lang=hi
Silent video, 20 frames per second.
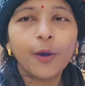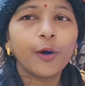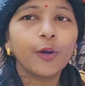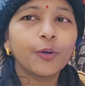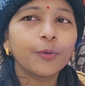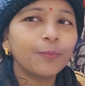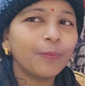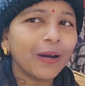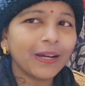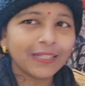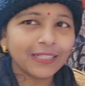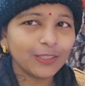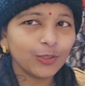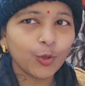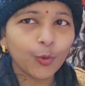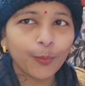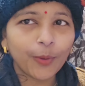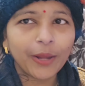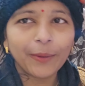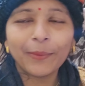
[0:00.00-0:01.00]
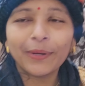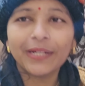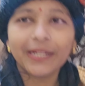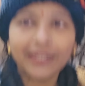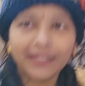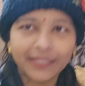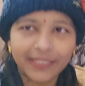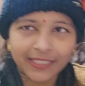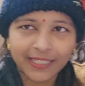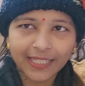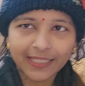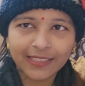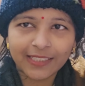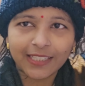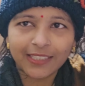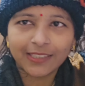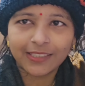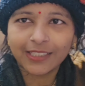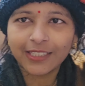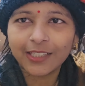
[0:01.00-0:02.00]
और बाकी दोपहर में ठंड नहीं रहती
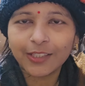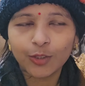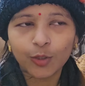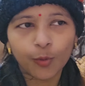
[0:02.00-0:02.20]
है